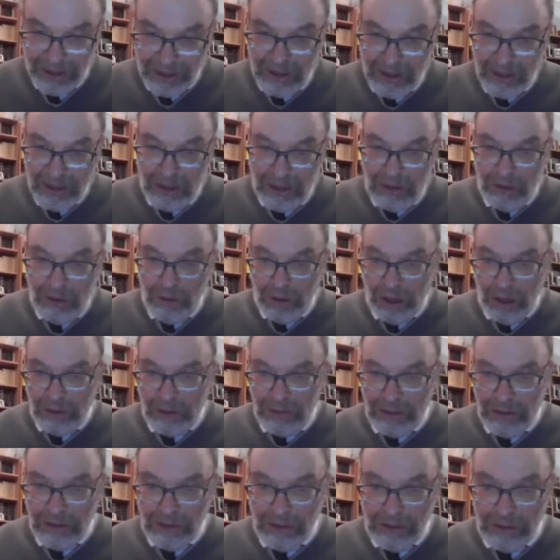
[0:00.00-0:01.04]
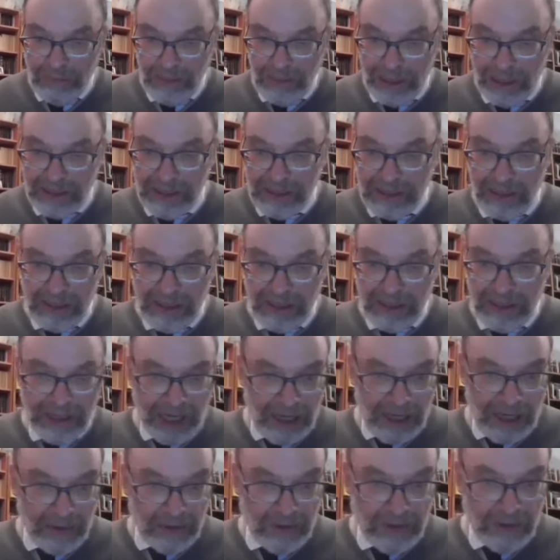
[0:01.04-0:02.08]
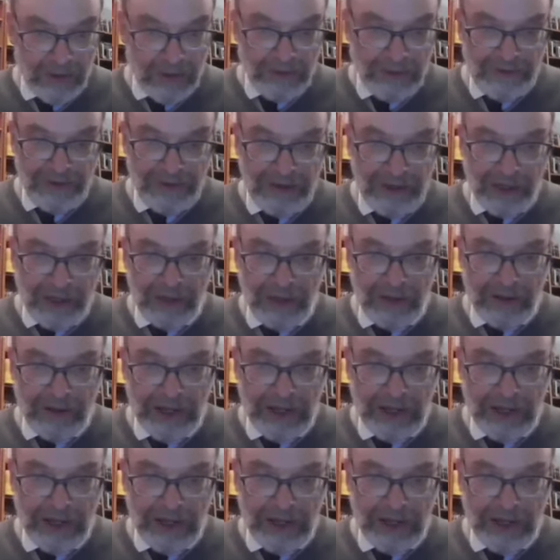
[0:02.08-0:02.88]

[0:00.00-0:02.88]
L'uomo non merita il dialogo finché non è